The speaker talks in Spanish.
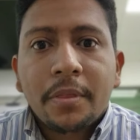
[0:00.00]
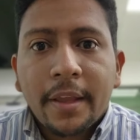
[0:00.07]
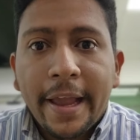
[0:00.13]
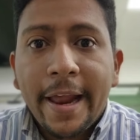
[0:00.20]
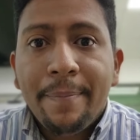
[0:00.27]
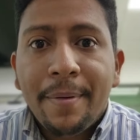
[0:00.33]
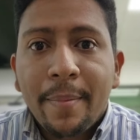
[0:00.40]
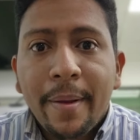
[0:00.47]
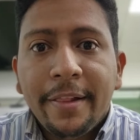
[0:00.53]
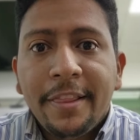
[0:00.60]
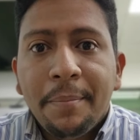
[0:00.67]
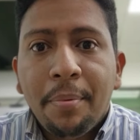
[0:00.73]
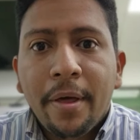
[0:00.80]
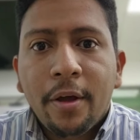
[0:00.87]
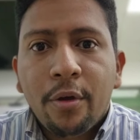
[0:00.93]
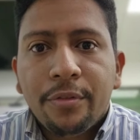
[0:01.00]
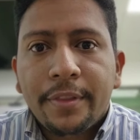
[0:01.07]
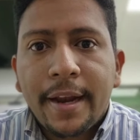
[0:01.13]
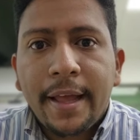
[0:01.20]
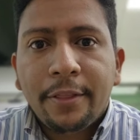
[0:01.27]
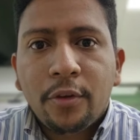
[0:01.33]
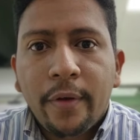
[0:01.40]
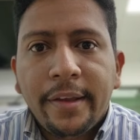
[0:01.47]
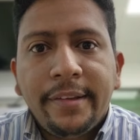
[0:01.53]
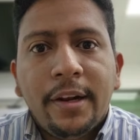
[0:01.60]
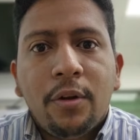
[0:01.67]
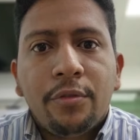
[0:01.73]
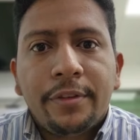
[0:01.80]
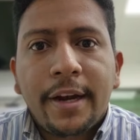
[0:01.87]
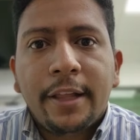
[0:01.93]
El primer tipo de contrato es el
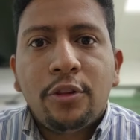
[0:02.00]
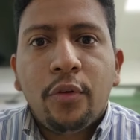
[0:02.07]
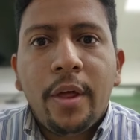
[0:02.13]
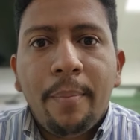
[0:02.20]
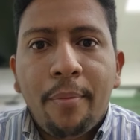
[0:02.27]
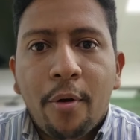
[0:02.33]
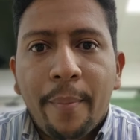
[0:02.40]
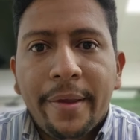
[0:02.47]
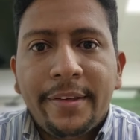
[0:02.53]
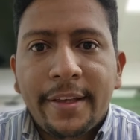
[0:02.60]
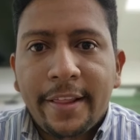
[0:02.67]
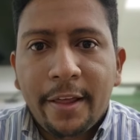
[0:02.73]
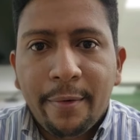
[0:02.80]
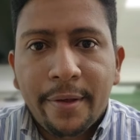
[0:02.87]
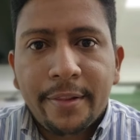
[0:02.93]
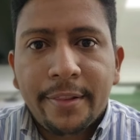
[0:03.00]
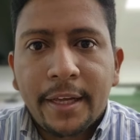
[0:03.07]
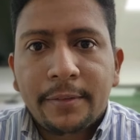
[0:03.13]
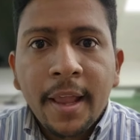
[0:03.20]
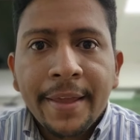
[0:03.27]
contrato de promesa de venta